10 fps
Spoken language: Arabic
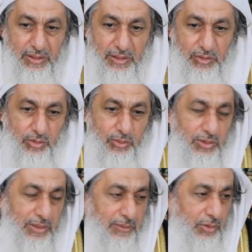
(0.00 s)

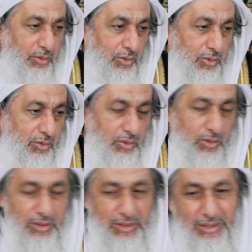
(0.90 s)
يطلبون منه
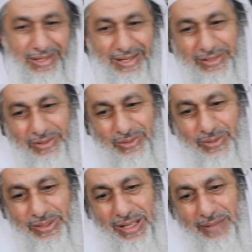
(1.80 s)
أن
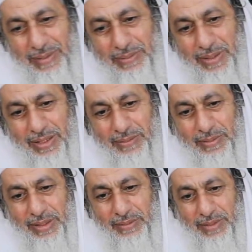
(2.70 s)
يودع مبلغا
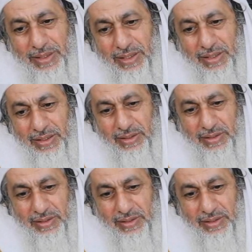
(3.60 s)
من المال